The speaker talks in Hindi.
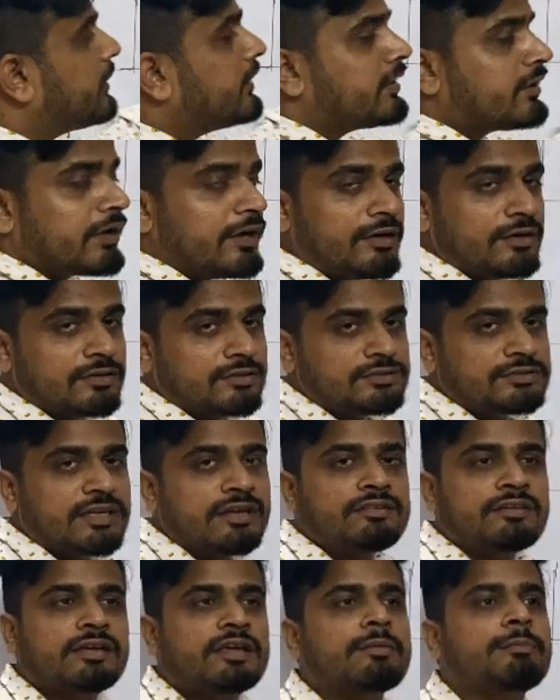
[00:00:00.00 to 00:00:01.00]
पे ट्रेडर्स
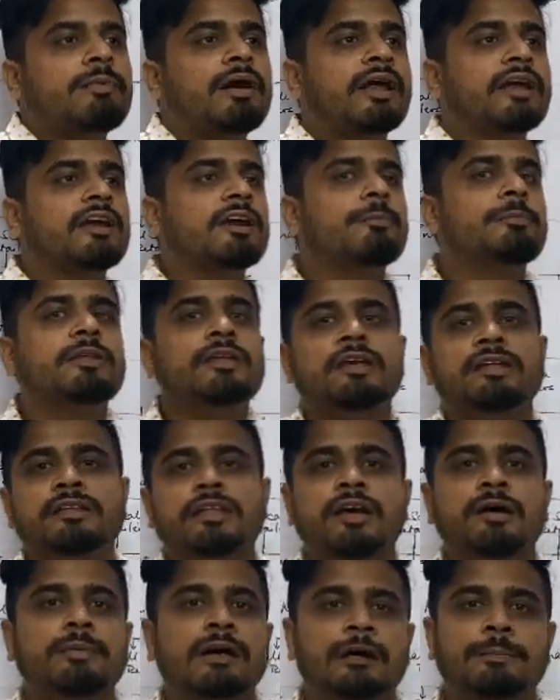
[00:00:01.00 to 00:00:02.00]
जैसे कि हम मार्केट में देखते
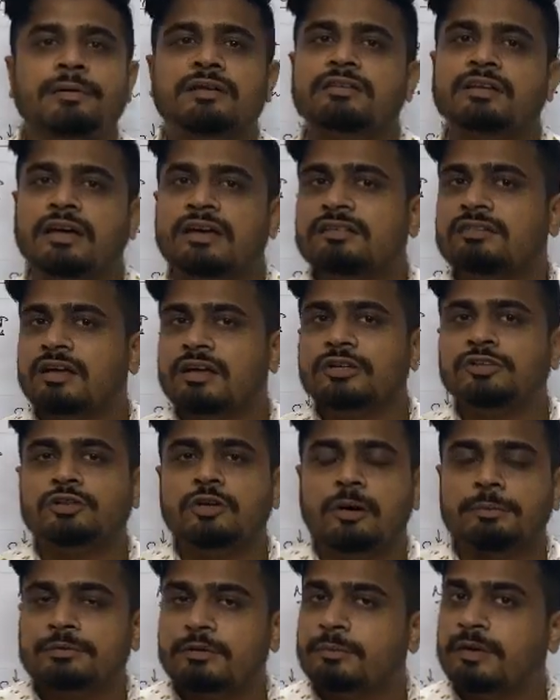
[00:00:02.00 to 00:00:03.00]
हैं हमारे पास कई सारी
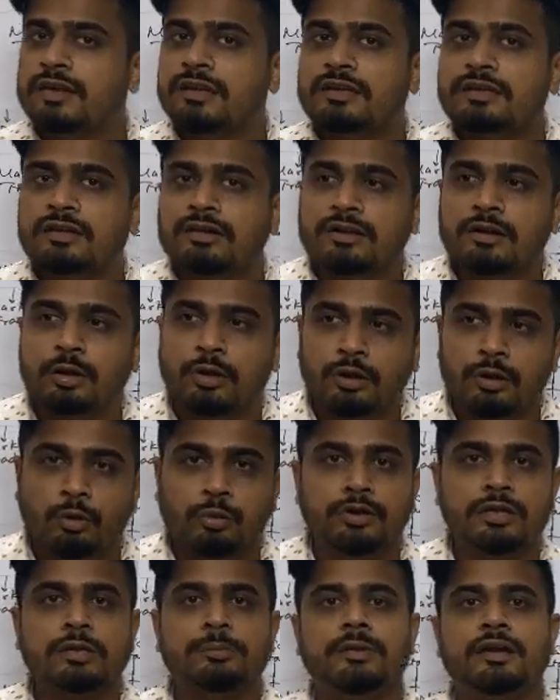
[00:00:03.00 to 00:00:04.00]
शॉप्स हमारी
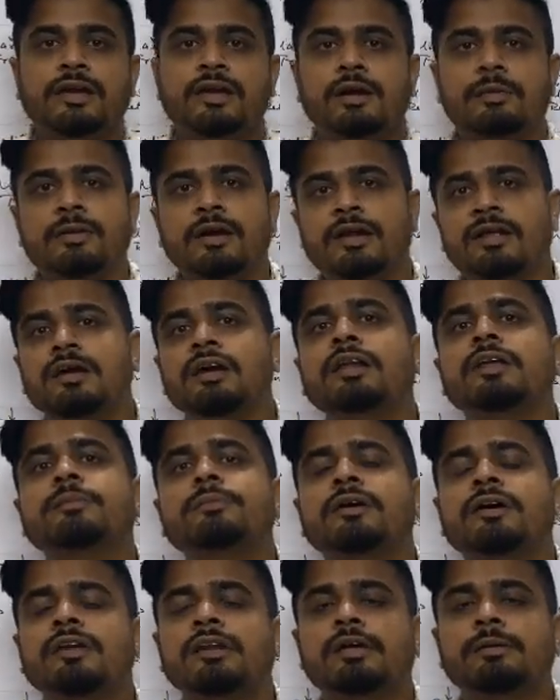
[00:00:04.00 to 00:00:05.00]
कॉलोनी में हमारे गली
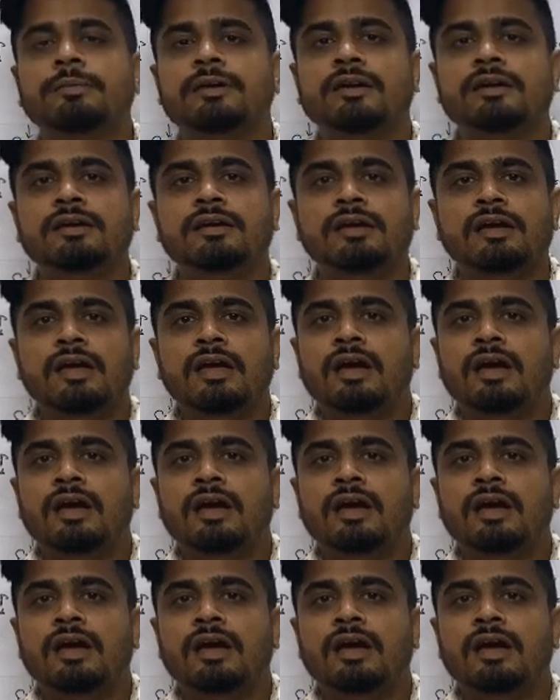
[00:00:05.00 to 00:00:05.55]
मोहल्ले में